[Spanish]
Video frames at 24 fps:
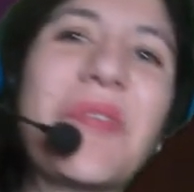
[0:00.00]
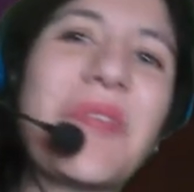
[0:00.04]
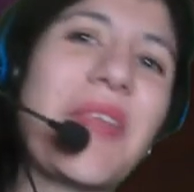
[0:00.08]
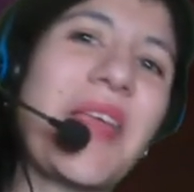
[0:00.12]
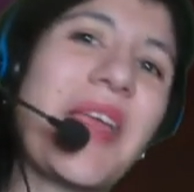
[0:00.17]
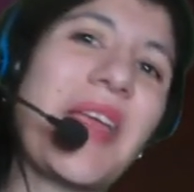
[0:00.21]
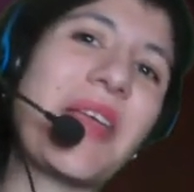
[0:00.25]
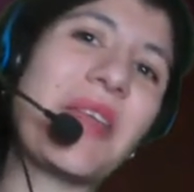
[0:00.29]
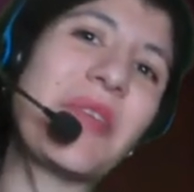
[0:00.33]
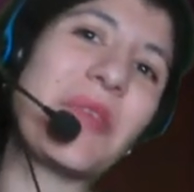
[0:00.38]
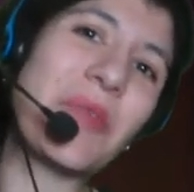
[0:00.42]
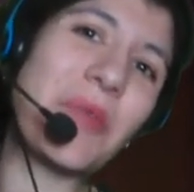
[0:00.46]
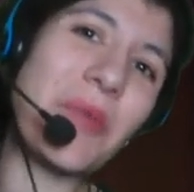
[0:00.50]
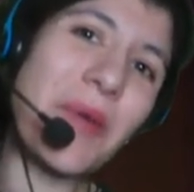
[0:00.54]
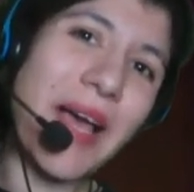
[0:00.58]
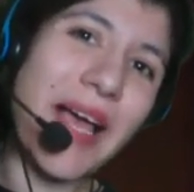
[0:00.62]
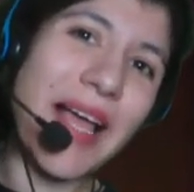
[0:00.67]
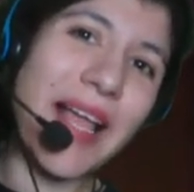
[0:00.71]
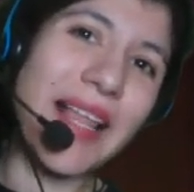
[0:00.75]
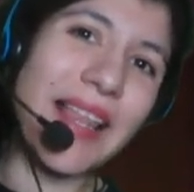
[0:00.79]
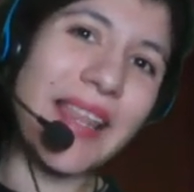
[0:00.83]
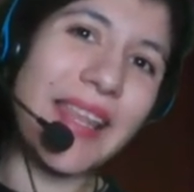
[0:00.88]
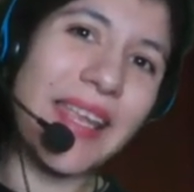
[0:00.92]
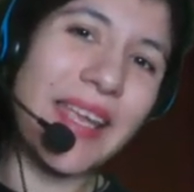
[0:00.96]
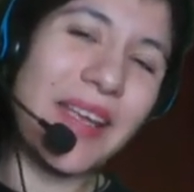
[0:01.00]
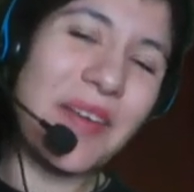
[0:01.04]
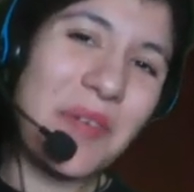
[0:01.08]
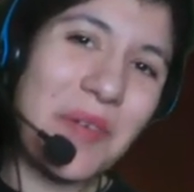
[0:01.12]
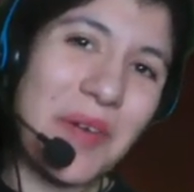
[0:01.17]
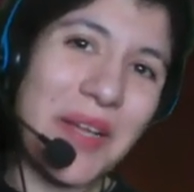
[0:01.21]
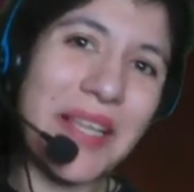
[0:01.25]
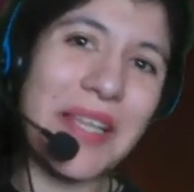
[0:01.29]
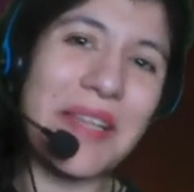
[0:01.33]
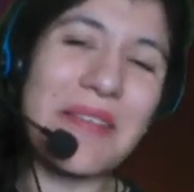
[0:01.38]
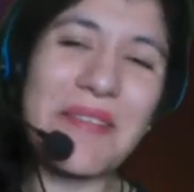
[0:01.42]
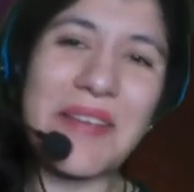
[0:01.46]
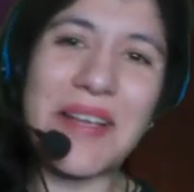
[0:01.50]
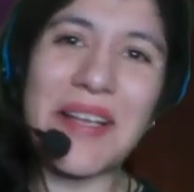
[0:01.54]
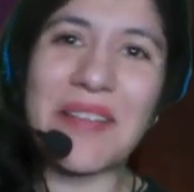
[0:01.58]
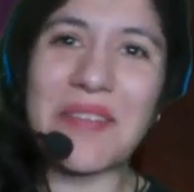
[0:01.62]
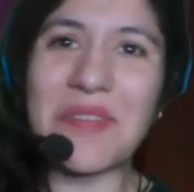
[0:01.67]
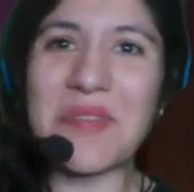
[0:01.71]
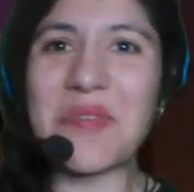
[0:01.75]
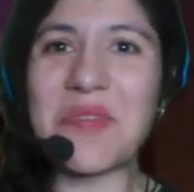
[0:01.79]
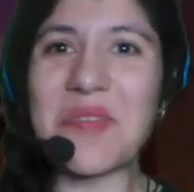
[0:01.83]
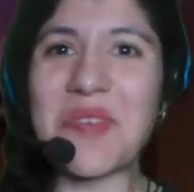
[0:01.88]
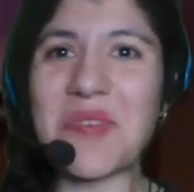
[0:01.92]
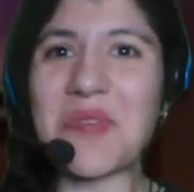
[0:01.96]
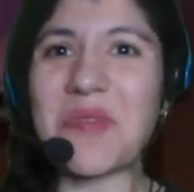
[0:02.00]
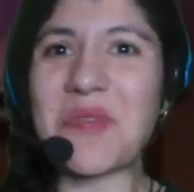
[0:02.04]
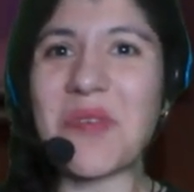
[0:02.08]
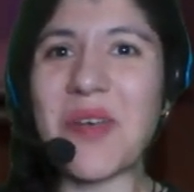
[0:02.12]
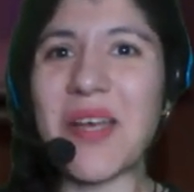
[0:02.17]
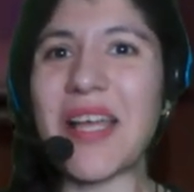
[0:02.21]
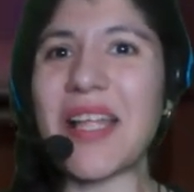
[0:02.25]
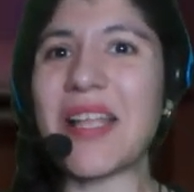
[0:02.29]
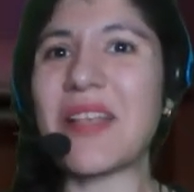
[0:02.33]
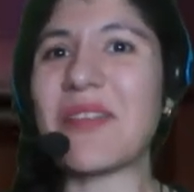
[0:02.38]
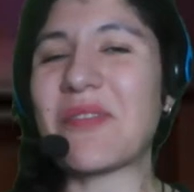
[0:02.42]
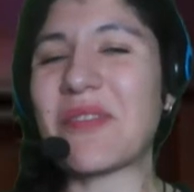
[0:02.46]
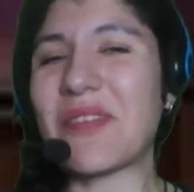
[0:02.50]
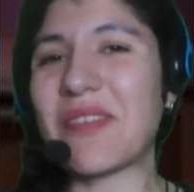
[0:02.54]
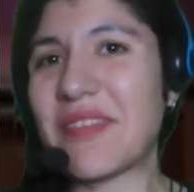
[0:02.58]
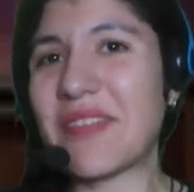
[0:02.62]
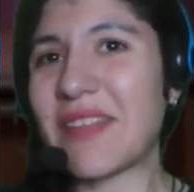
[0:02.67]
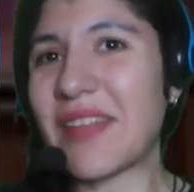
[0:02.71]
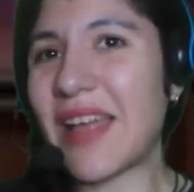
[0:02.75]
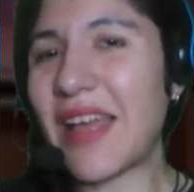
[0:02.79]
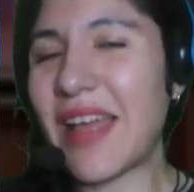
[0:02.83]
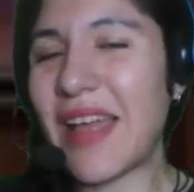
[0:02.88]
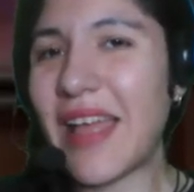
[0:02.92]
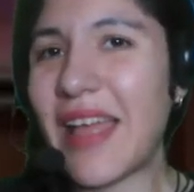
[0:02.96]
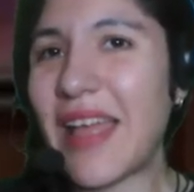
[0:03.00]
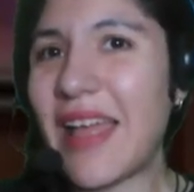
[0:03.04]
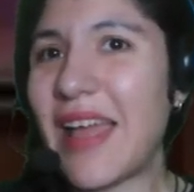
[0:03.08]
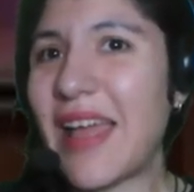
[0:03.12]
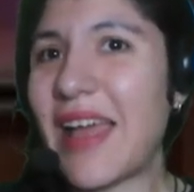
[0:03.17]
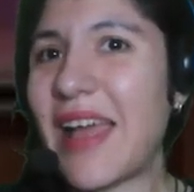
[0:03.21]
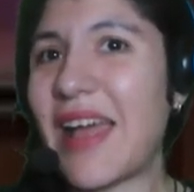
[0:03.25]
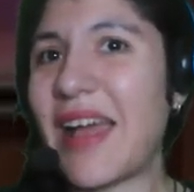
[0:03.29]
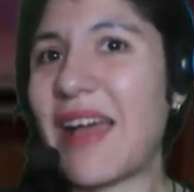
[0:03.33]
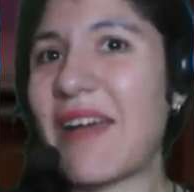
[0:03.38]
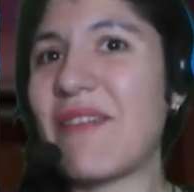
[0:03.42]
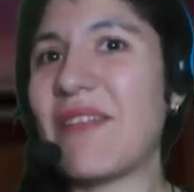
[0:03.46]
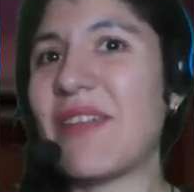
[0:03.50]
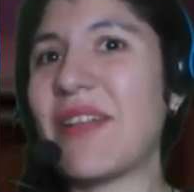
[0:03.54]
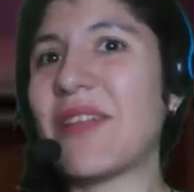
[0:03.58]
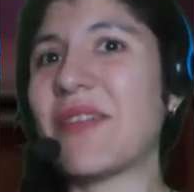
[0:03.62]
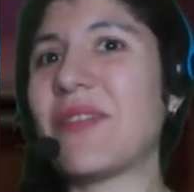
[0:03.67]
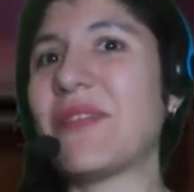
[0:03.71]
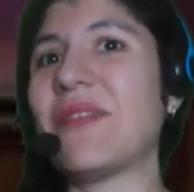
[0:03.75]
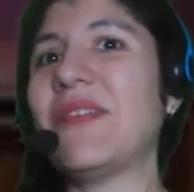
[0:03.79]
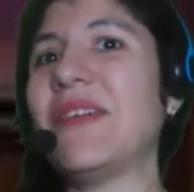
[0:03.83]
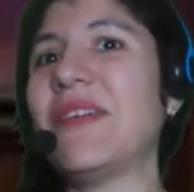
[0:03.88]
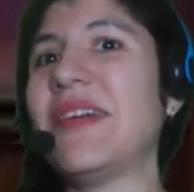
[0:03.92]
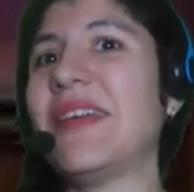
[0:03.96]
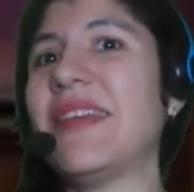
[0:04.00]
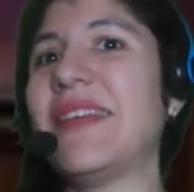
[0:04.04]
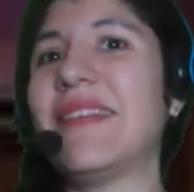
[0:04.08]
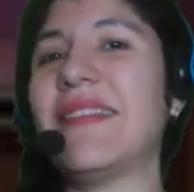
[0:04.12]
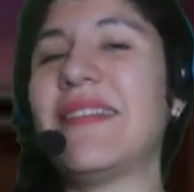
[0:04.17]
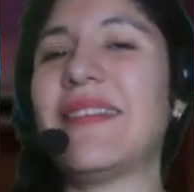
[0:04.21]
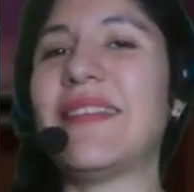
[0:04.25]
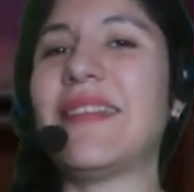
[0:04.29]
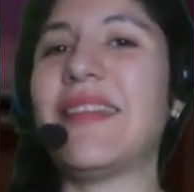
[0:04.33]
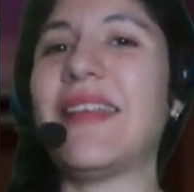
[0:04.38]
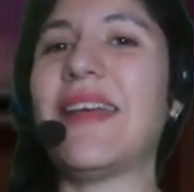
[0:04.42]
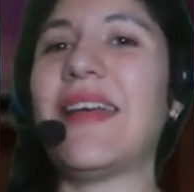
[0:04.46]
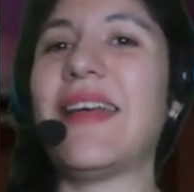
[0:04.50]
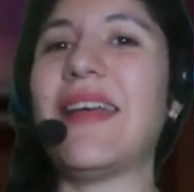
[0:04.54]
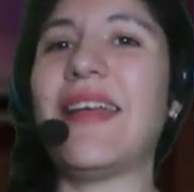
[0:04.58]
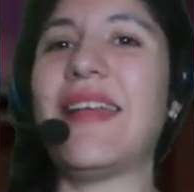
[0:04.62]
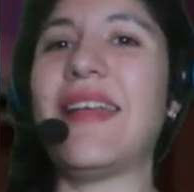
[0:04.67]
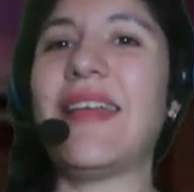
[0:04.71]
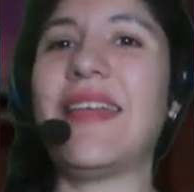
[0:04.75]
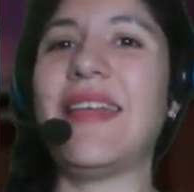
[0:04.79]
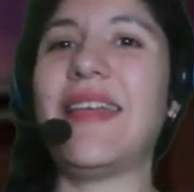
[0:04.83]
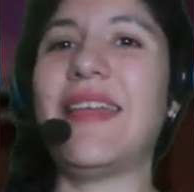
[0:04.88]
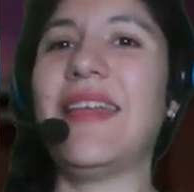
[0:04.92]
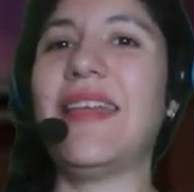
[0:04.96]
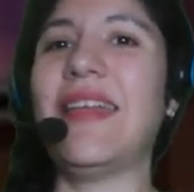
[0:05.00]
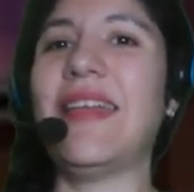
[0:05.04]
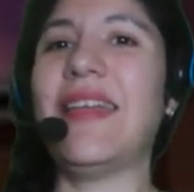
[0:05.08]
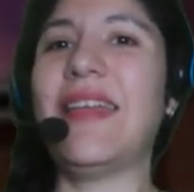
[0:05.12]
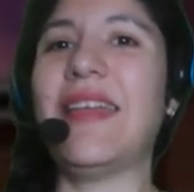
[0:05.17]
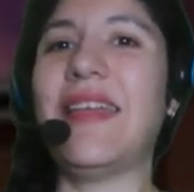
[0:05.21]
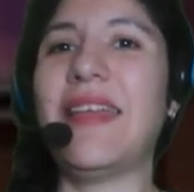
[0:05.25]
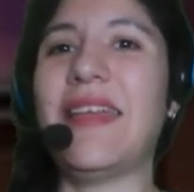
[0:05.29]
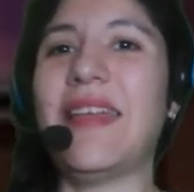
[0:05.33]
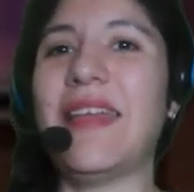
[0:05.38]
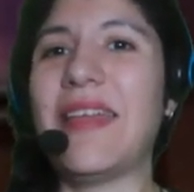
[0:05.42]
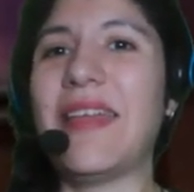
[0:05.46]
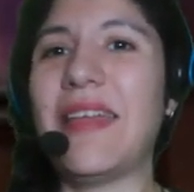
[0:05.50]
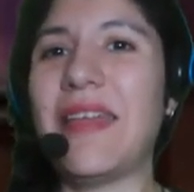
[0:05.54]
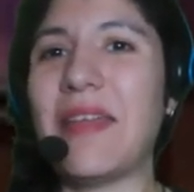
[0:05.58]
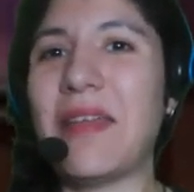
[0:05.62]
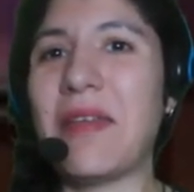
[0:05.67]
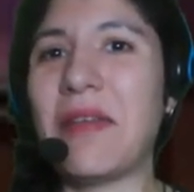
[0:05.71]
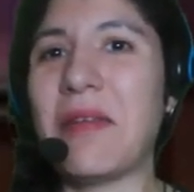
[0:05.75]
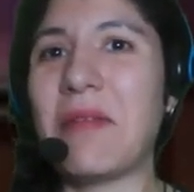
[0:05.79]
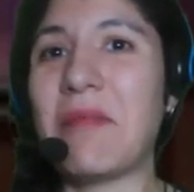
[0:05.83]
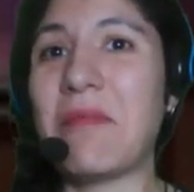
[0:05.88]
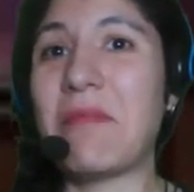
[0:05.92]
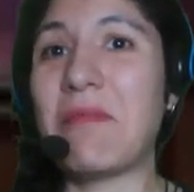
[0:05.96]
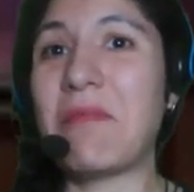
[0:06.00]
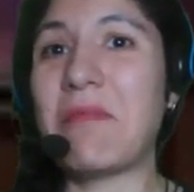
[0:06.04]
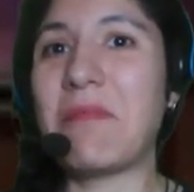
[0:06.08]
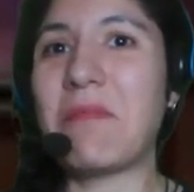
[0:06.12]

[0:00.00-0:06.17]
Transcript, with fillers: sexual. ¿Y cuál liberación sexual? Lo que está hablando esta eh,